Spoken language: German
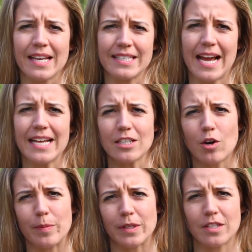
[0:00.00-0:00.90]
Das heißt,
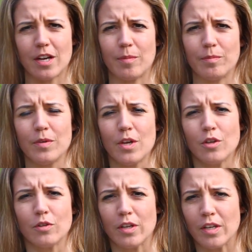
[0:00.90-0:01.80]
auch mit ähm,
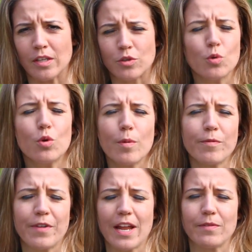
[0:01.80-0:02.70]
in
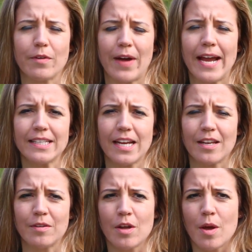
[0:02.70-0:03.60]
Zukunft werden wir
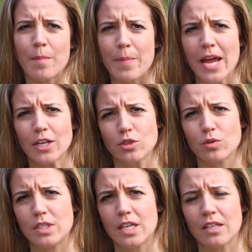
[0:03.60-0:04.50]
weiterhin mehr
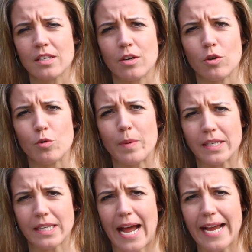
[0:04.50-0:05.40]
Studierende
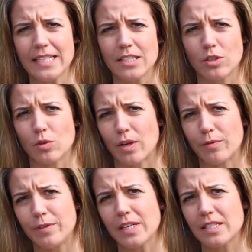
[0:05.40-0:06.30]
über 30 oder
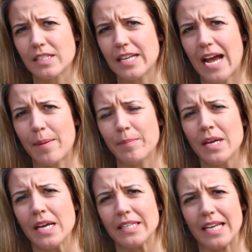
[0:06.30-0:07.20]
40 haben,
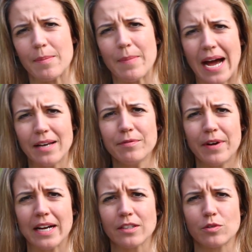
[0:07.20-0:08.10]
die eben
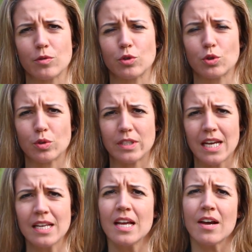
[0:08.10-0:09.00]
anfangen zu
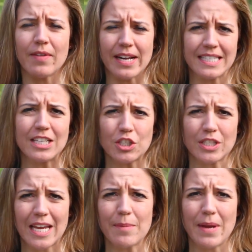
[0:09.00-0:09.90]
studieren, weil die
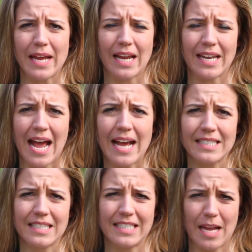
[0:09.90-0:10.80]
streben ja danach,
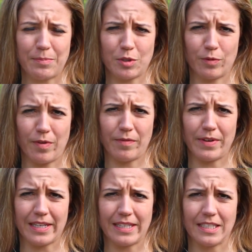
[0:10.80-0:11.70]
sich selbst zu
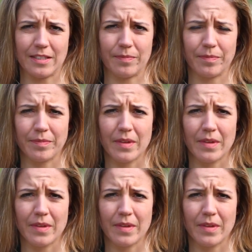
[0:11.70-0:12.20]
verwirklichen.